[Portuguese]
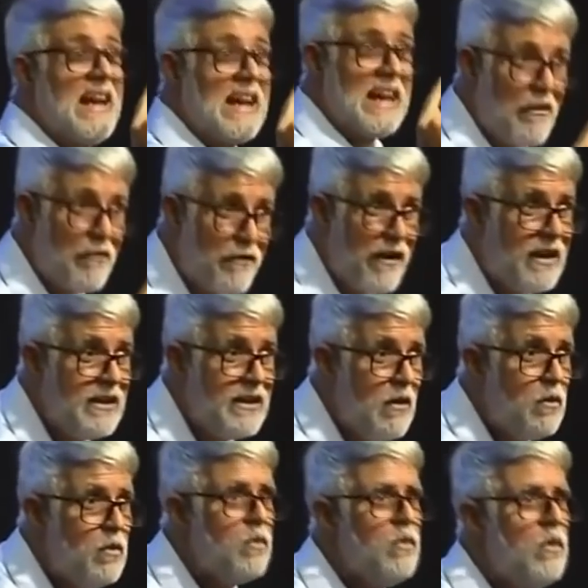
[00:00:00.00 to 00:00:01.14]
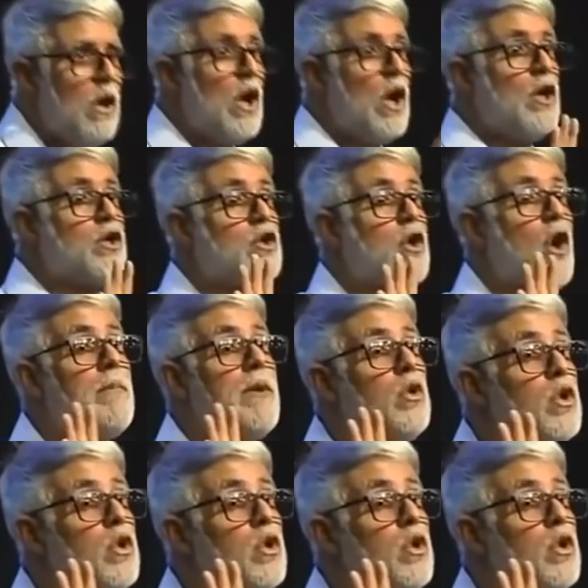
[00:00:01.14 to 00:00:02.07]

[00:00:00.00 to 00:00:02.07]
Cafarnaum, sobram